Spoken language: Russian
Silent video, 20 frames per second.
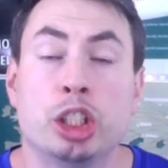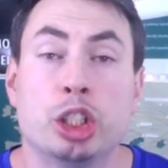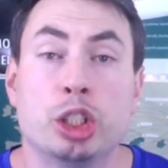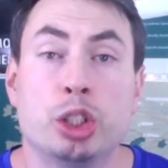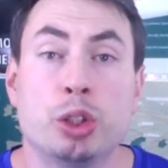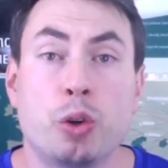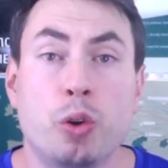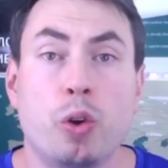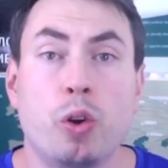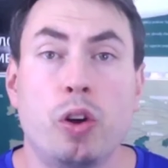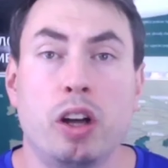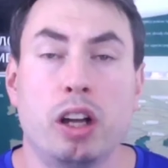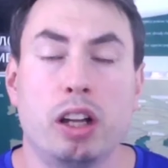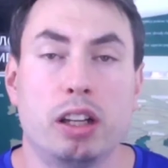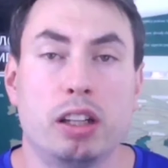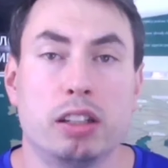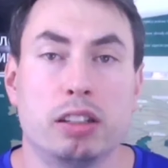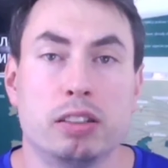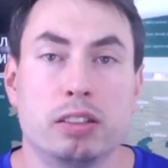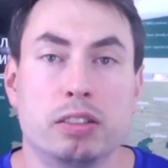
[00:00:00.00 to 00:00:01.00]

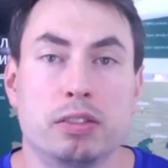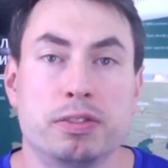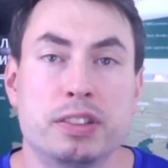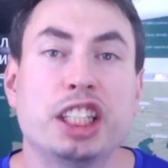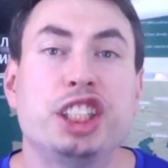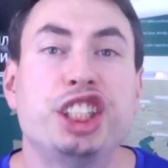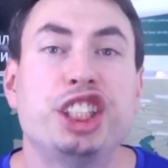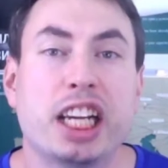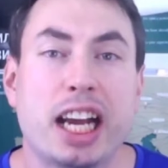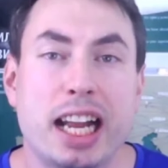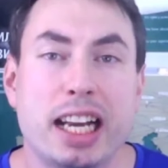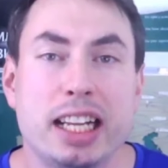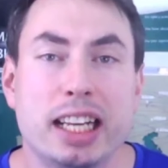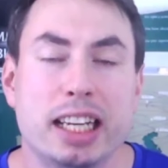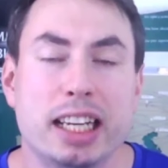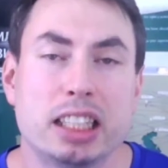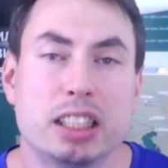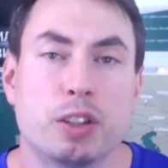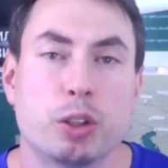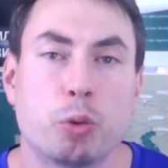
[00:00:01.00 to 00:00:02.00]
Но в начале
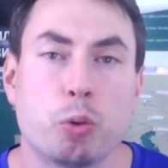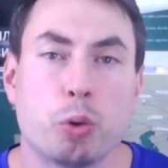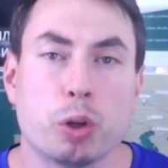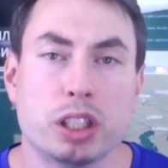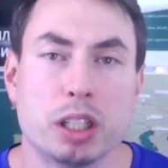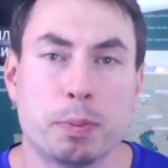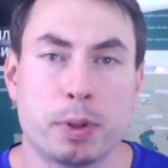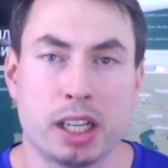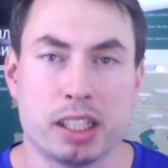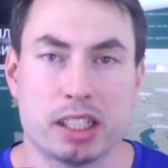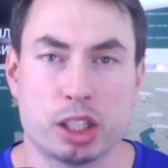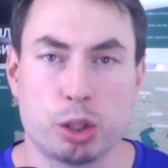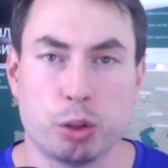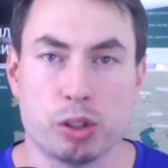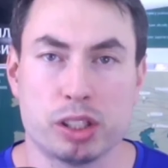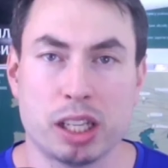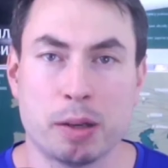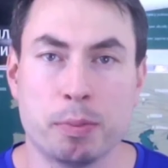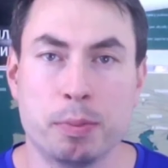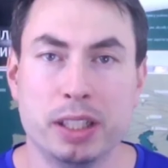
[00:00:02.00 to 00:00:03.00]
этого года
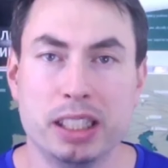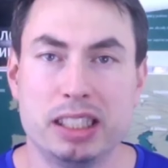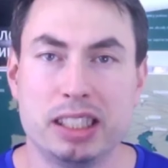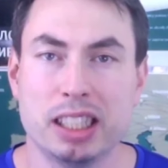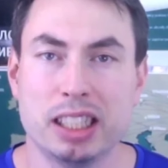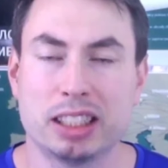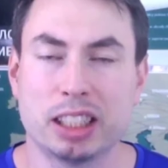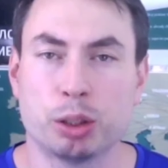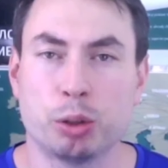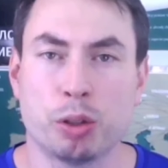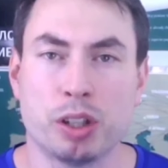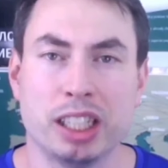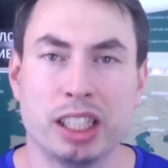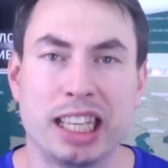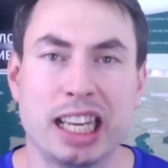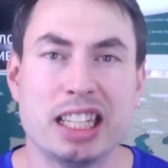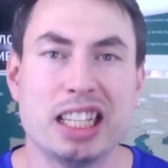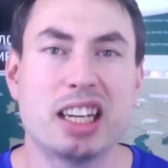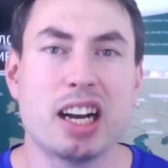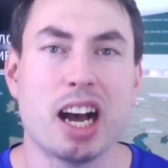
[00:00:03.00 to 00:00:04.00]
произошло событие, которое
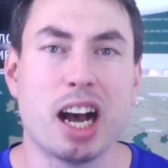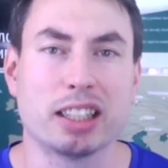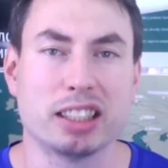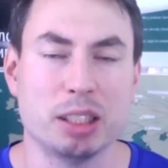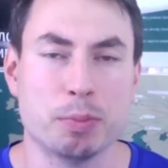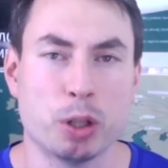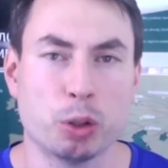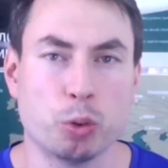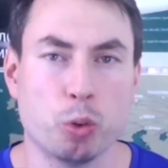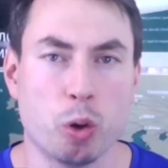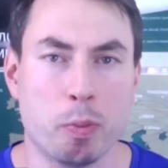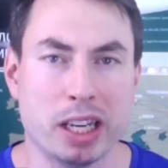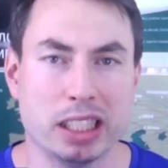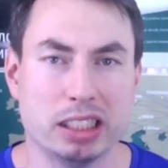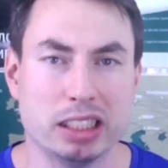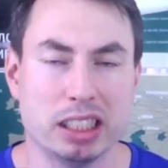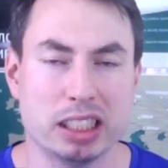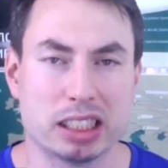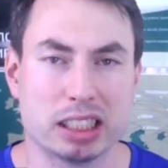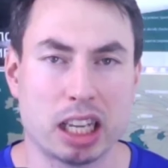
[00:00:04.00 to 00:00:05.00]
я никак не могу
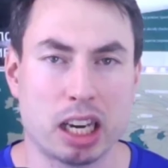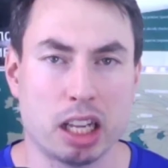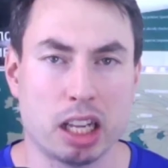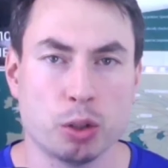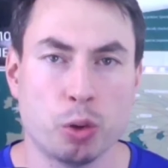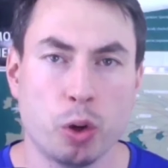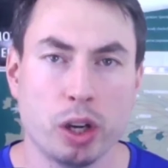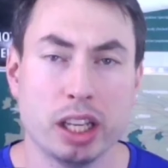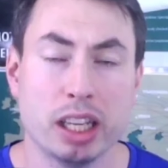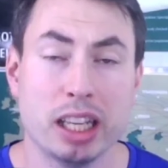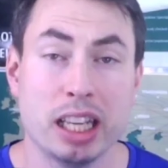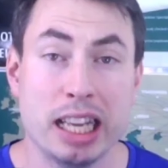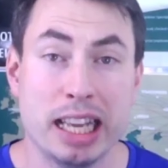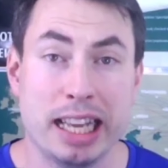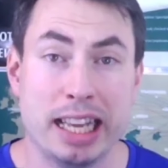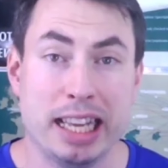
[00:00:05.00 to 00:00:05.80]
обойти стороной,